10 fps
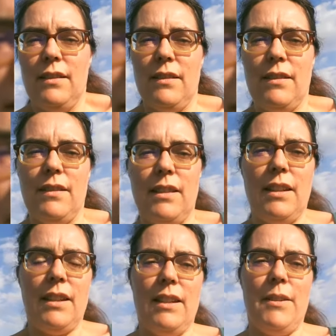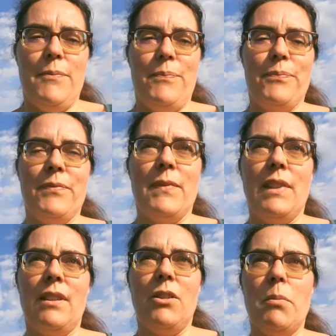C'est
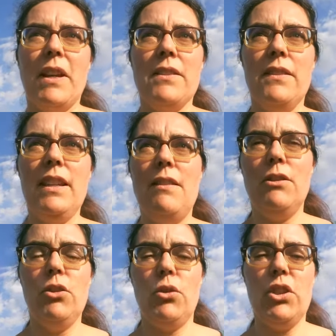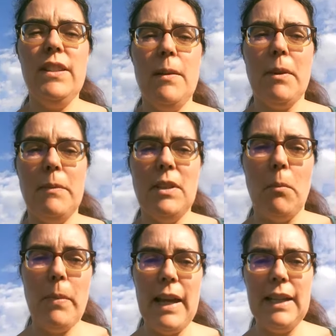le présenter avant le jour J, ça permet
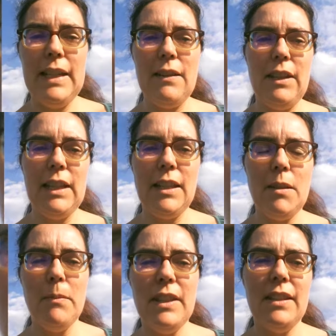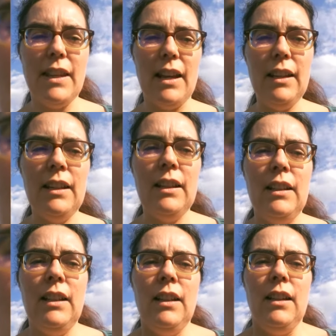d'en parler avec l'équipe médicale,
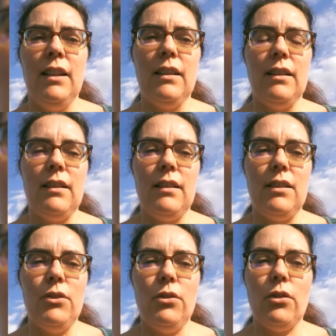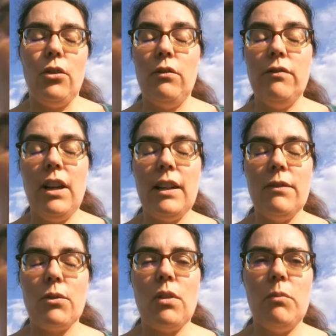euh, de revoir
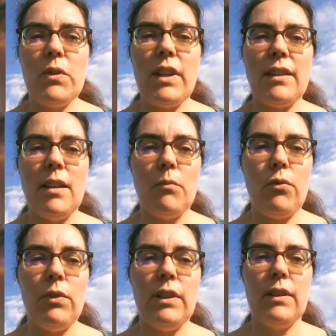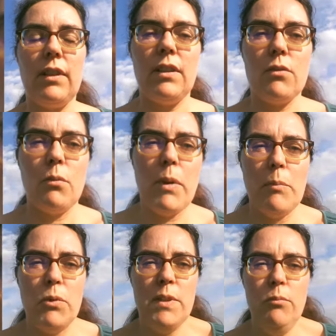éventuellement certains points qui sont pas
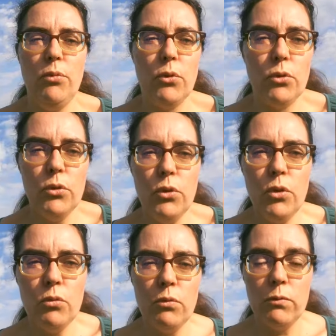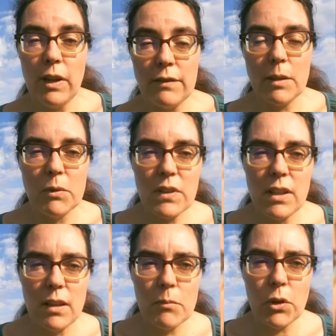possibles pour eux ou voir vraiment ce
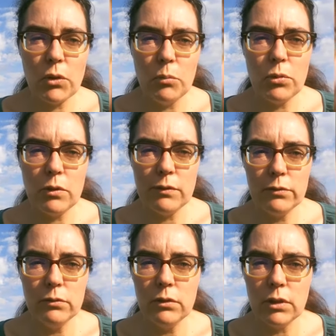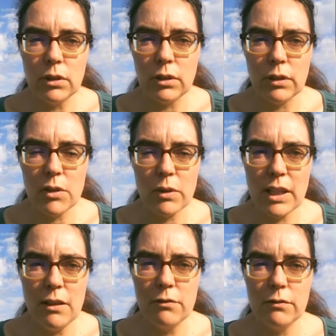qui est important pour vous euh, et sur
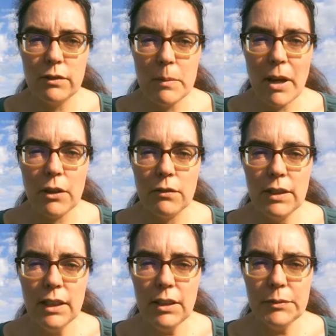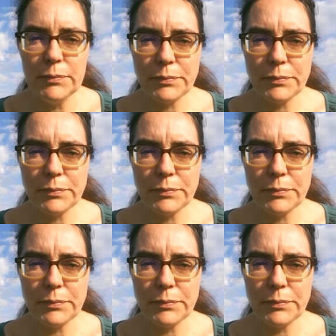lesquels vous voulez pas revenir.